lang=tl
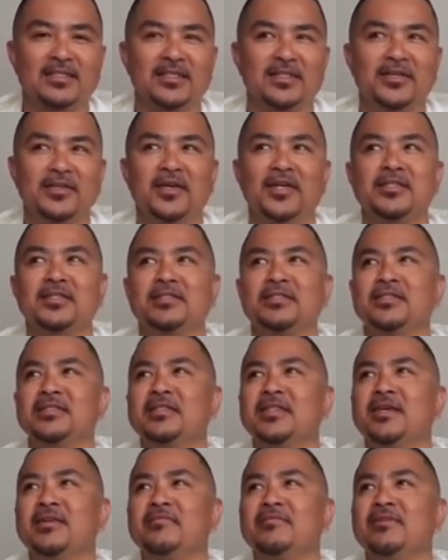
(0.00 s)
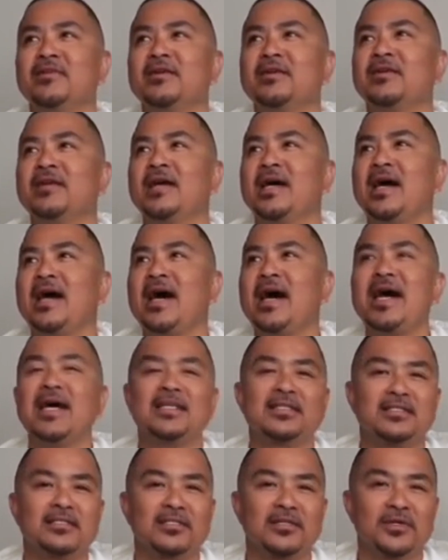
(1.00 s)
You guys never
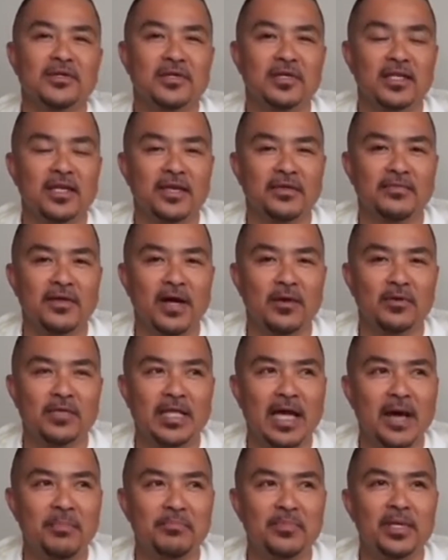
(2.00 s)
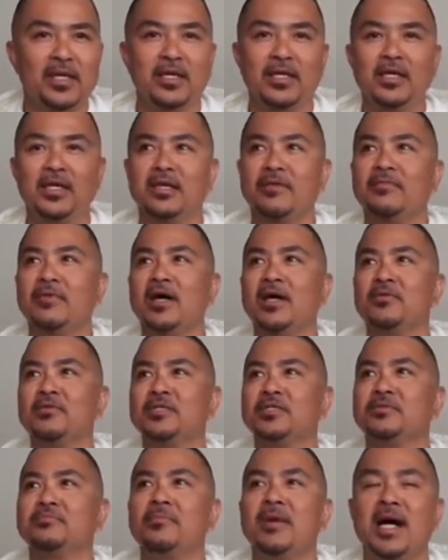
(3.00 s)
ask if I was happy, if I
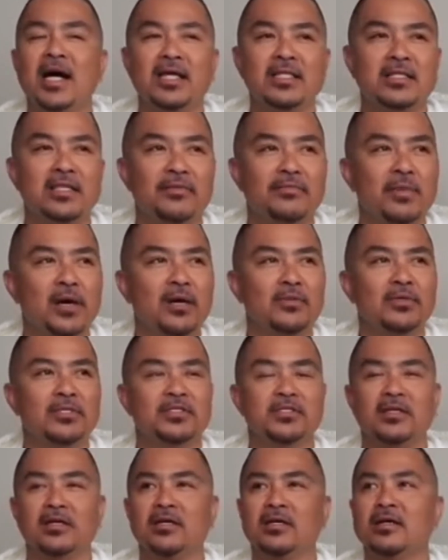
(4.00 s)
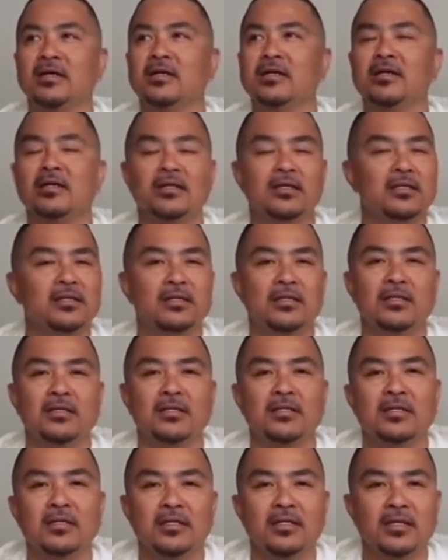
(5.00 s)
was mad, if I was... Uh,
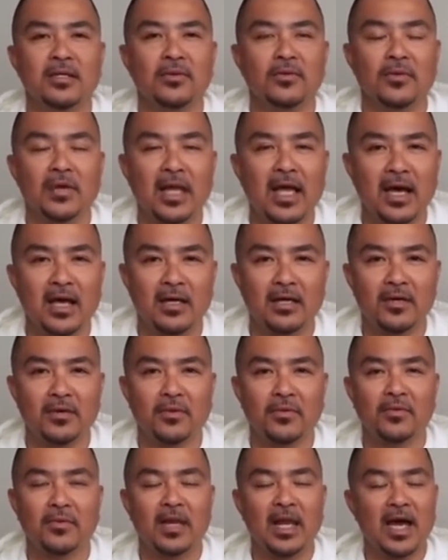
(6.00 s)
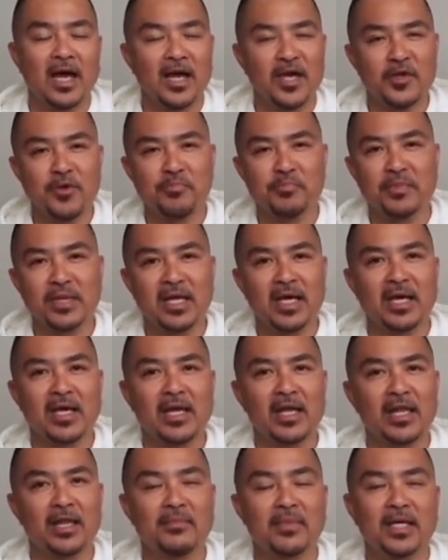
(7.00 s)
wala. Wala kayong
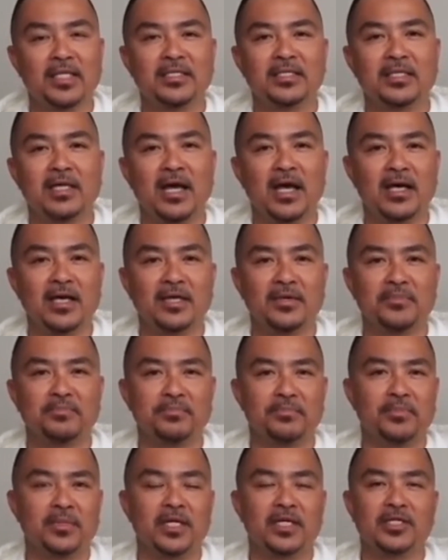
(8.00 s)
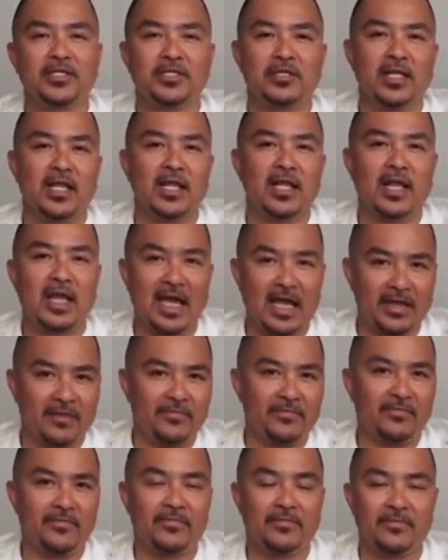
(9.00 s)
pinakialaman sa aking personal
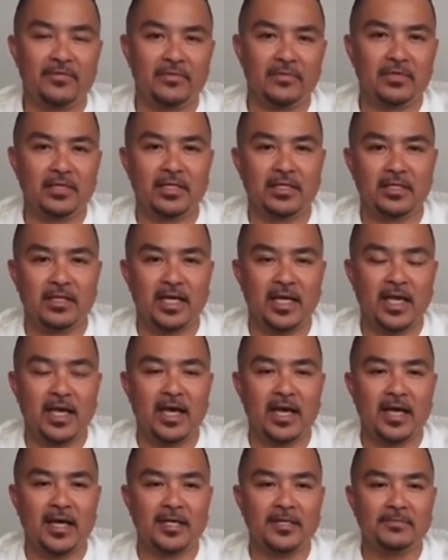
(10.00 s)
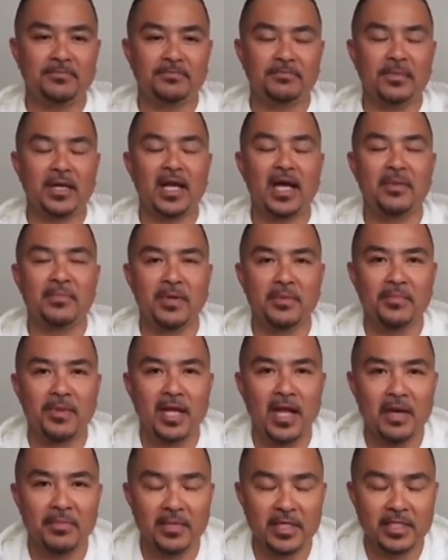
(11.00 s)
life. Kaya Maraming
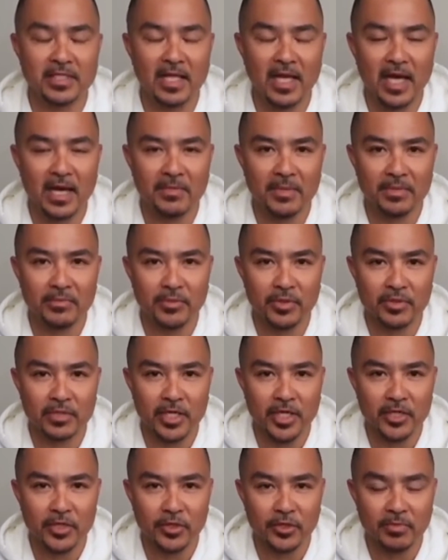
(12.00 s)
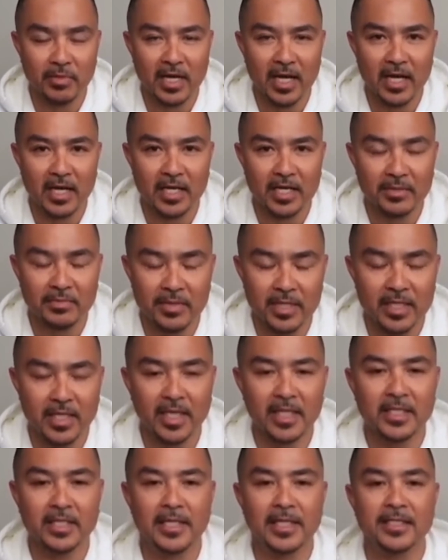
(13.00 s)
maraming salamat po sa inyo mga
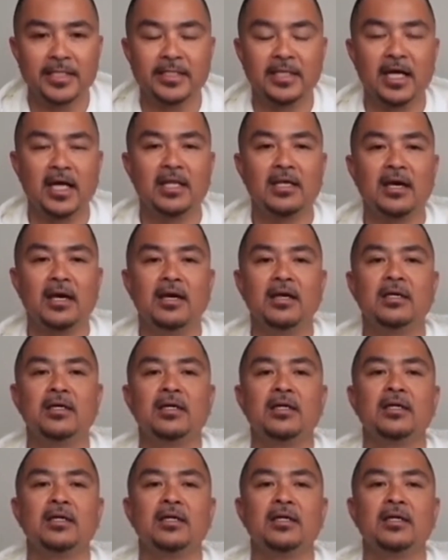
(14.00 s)
kaibigan and sana